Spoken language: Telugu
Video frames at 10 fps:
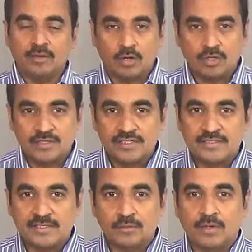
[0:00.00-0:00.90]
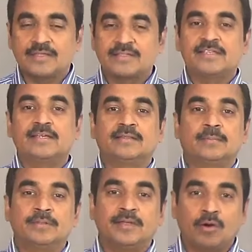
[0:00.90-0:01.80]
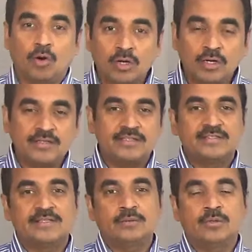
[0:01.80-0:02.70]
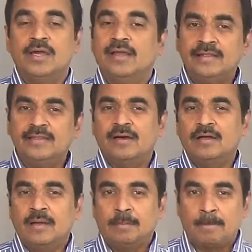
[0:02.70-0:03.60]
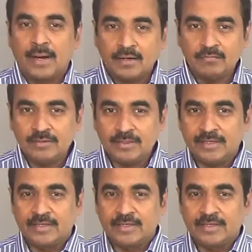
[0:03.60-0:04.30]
ఆర్డర్ చేశారు అలా చేయక తప్పదని ఆర్డర్ చేశారు లేదా మనం ఇది